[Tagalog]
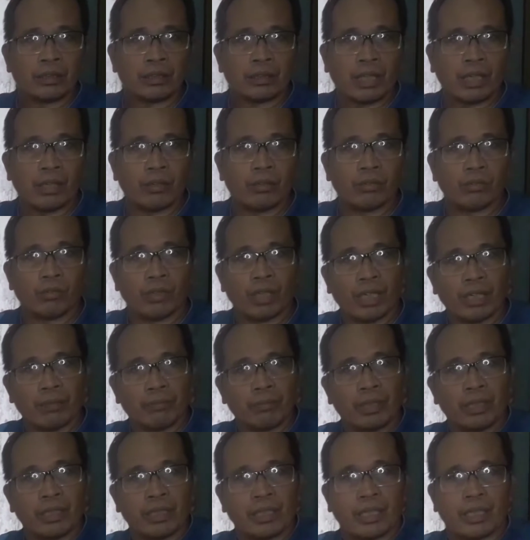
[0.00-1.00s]
taong wala
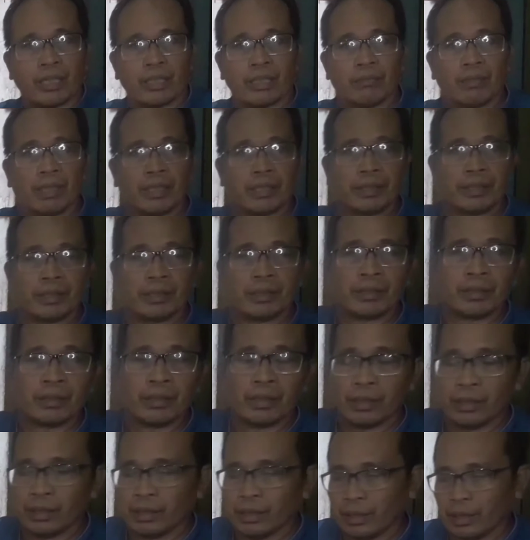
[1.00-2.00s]
pang kaalaman.
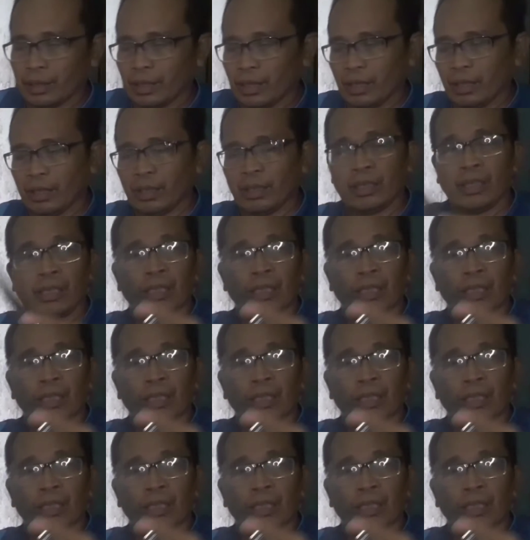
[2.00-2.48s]
Ayan.